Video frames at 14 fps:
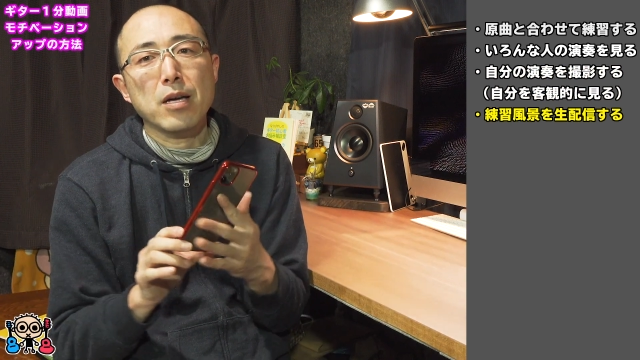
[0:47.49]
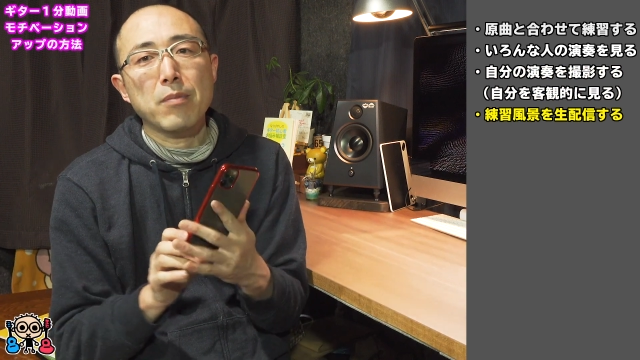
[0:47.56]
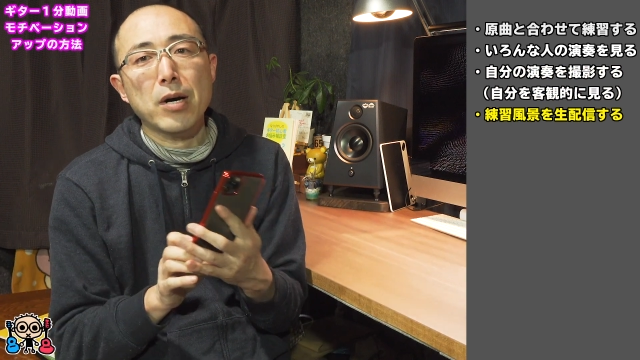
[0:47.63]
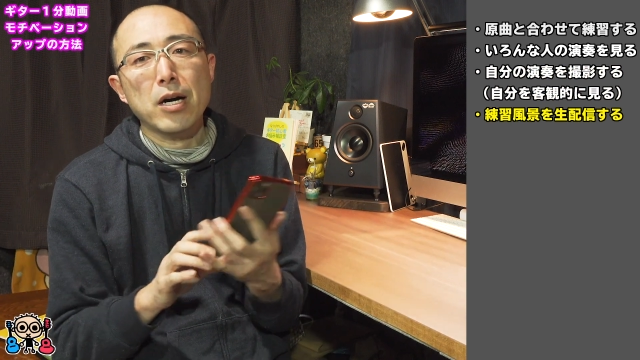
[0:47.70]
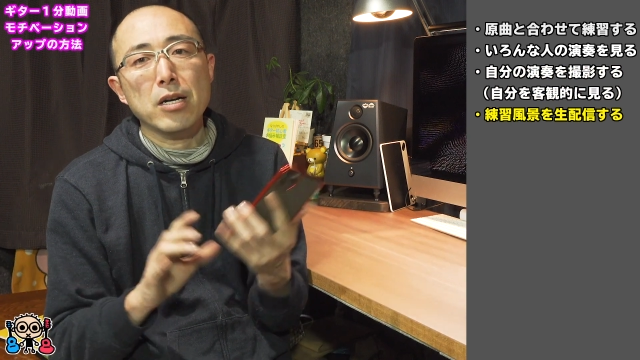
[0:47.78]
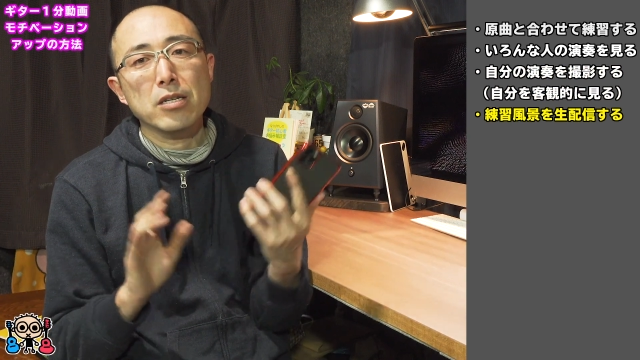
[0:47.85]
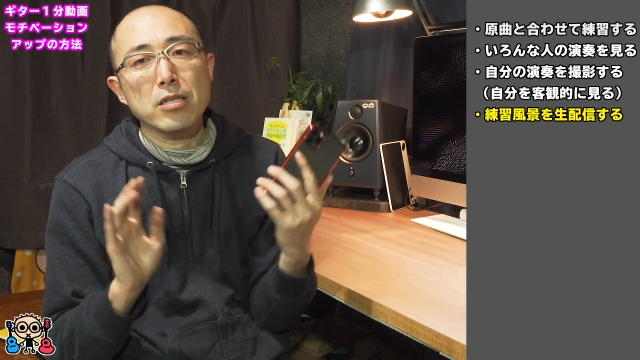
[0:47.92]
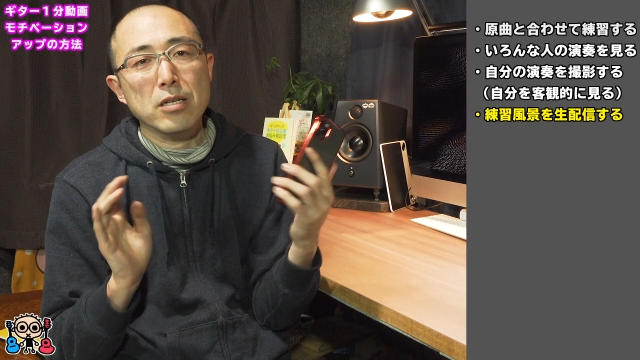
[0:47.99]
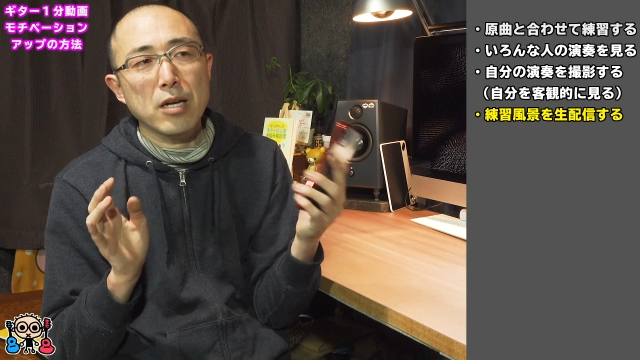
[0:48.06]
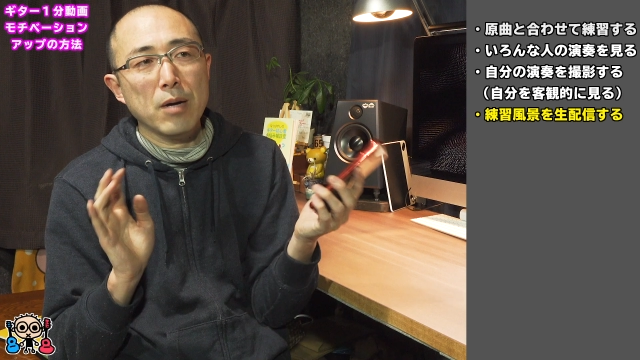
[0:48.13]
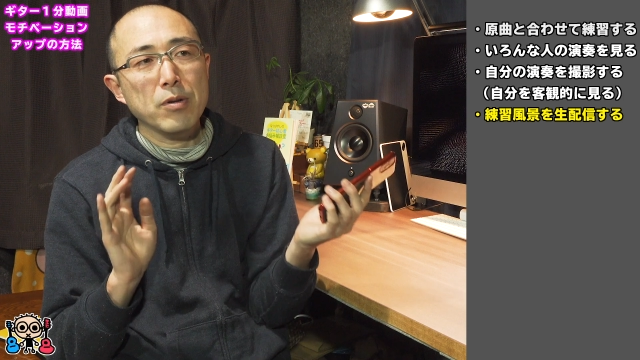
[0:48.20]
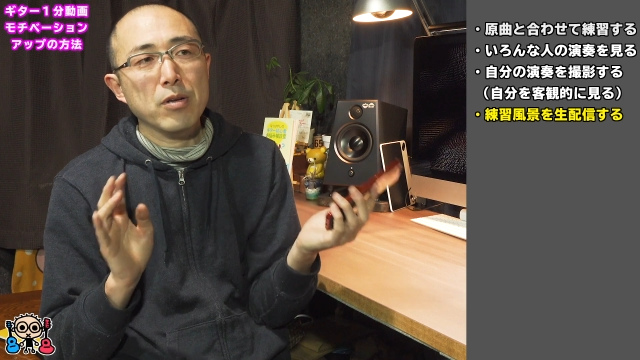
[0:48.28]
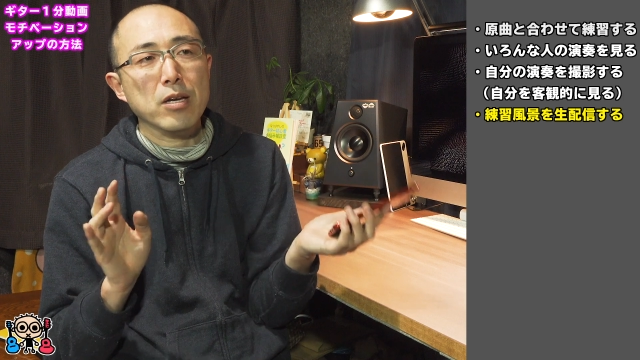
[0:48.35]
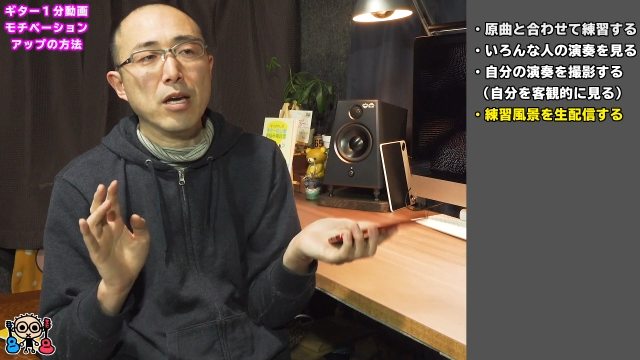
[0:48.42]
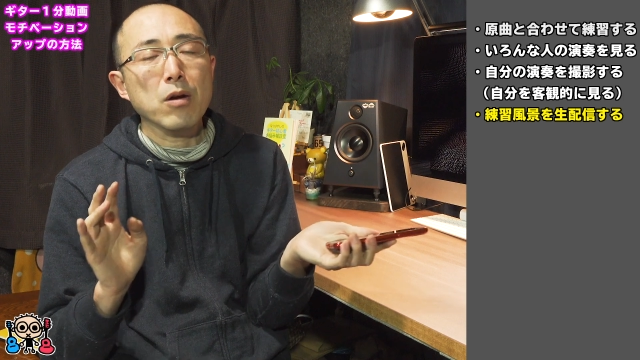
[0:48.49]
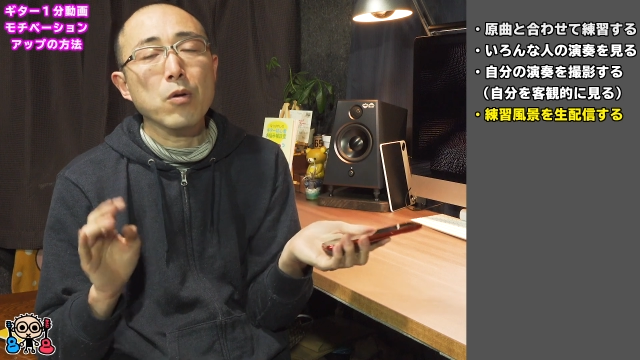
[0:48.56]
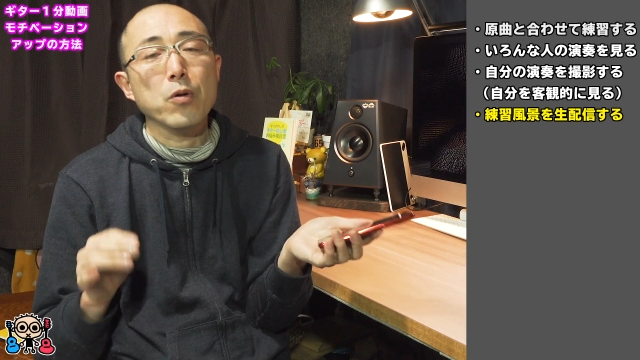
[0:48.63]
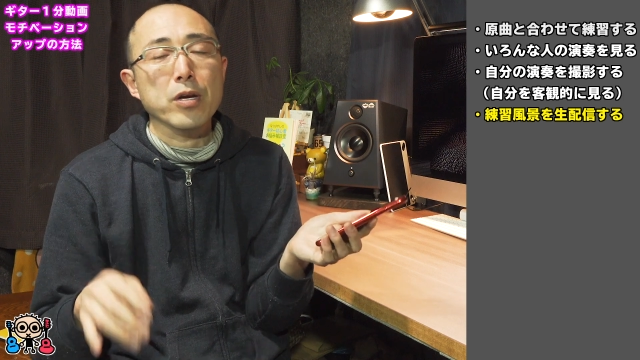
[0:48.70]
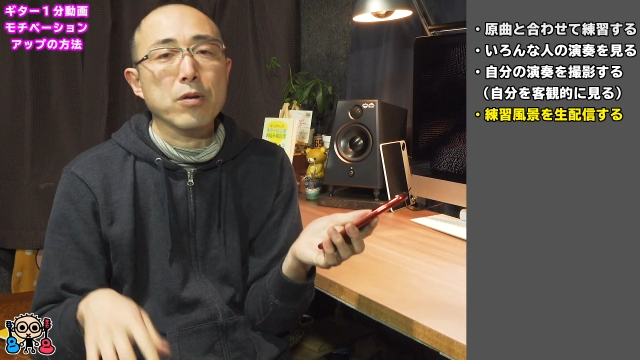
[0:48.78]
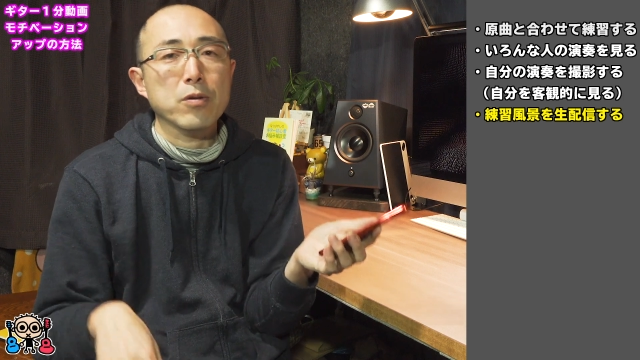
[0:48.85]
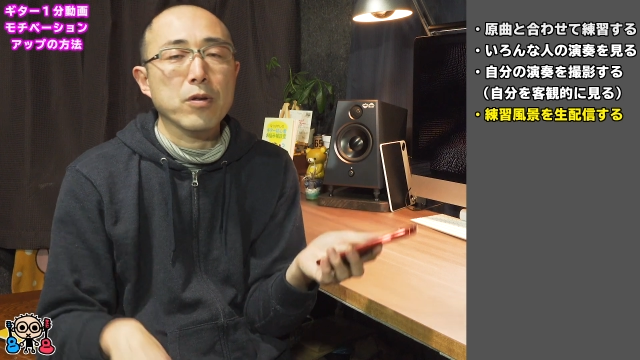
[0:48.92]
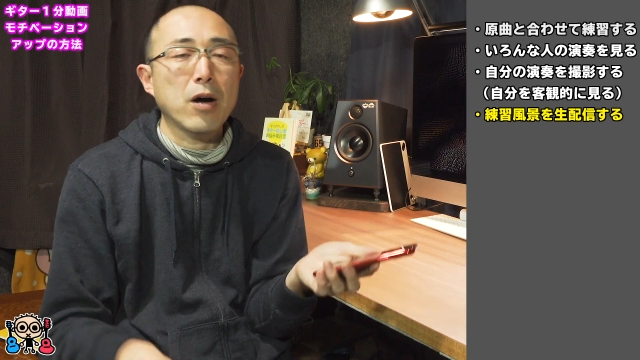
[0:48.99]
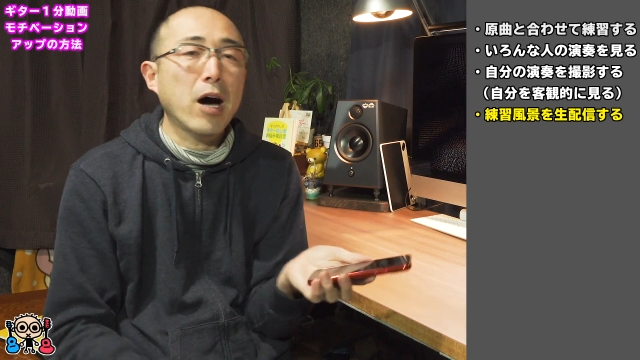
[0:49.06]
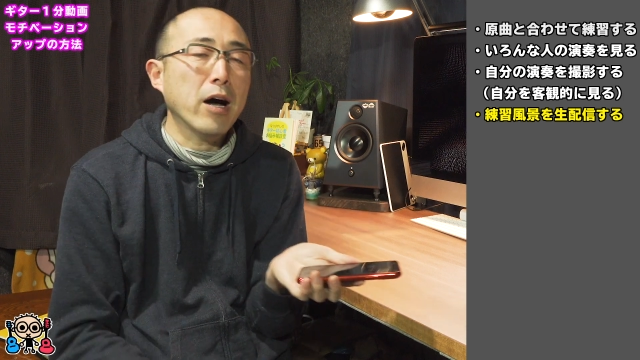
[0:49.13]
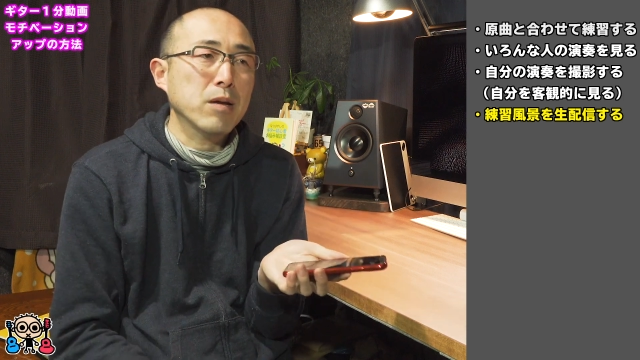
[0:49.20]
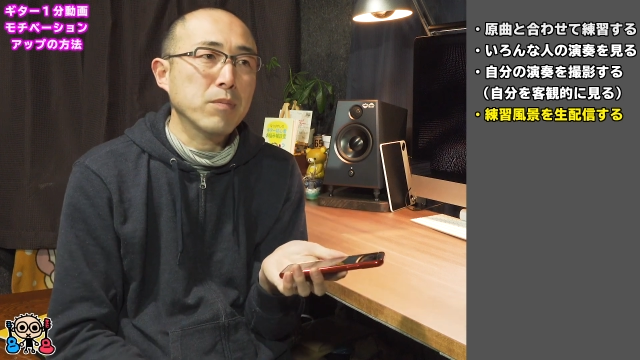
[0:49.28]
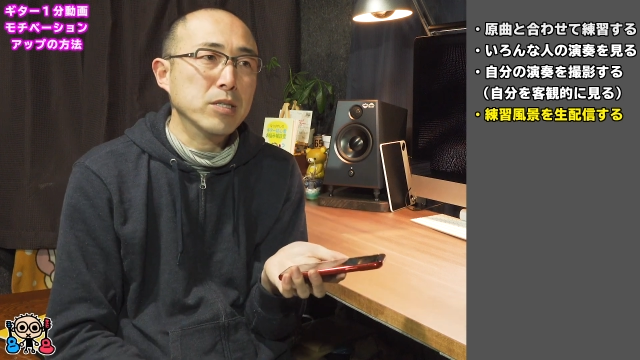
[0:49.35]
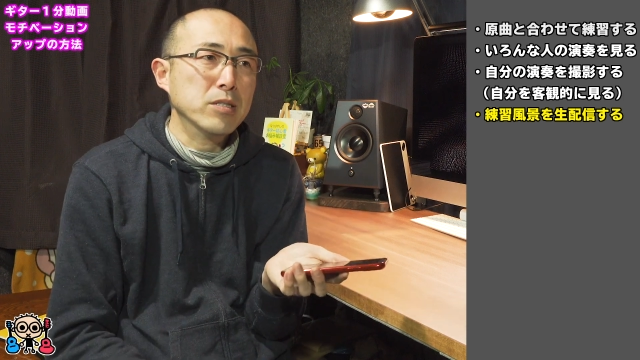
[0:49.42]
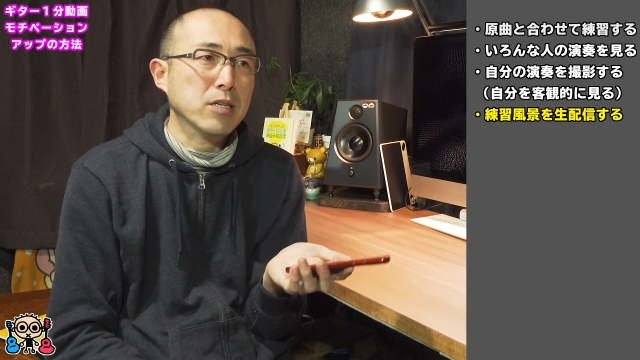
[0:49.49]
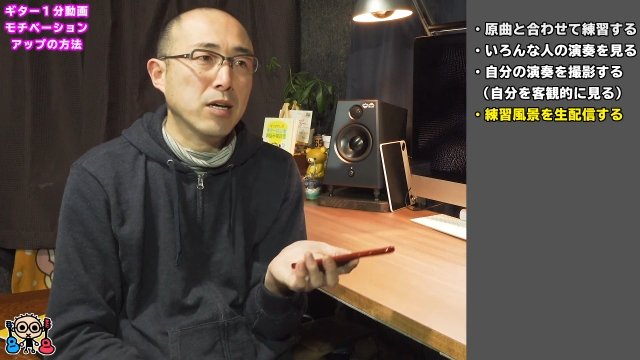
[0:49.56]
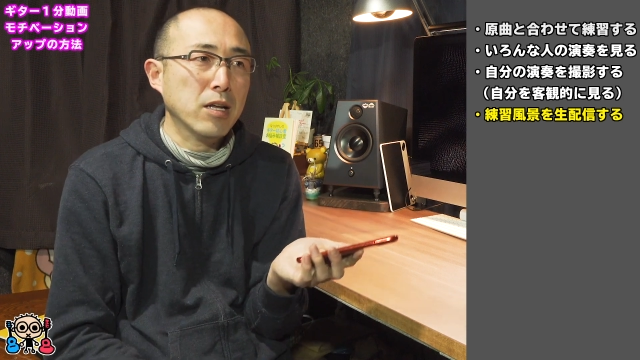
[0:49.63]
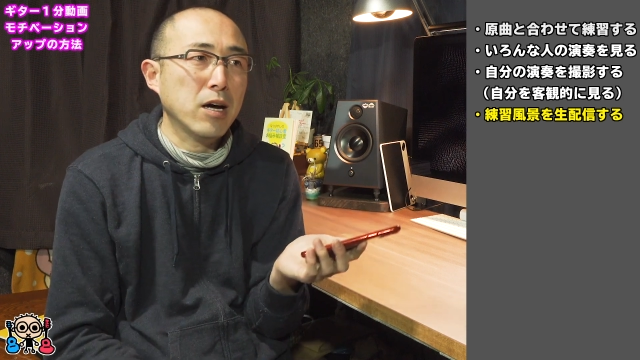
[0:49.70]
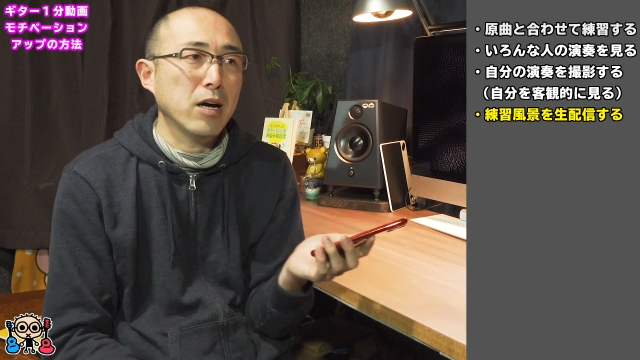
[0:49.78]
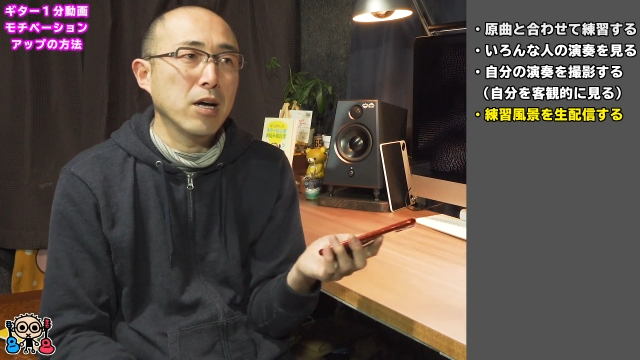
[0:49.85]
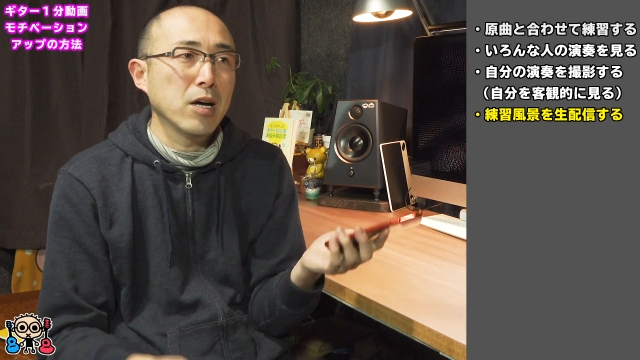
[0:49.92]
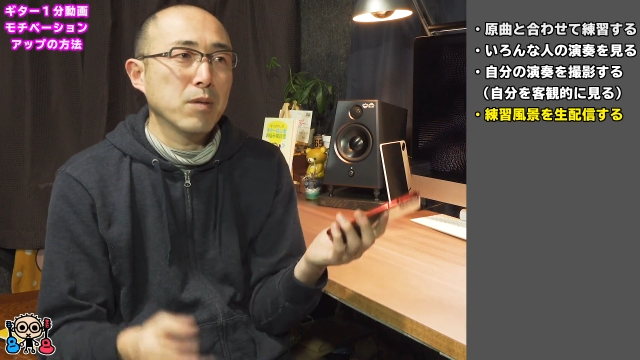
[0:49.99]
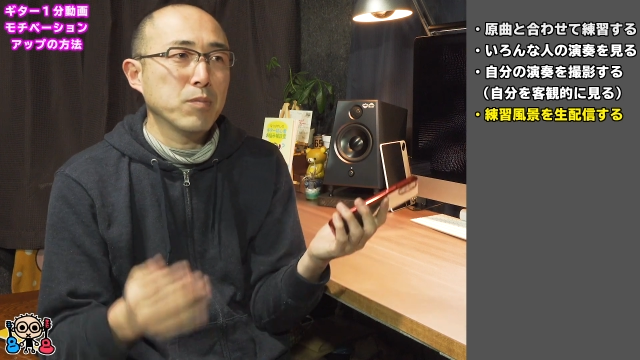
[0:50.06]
生配信アプリ結構いろいろありますから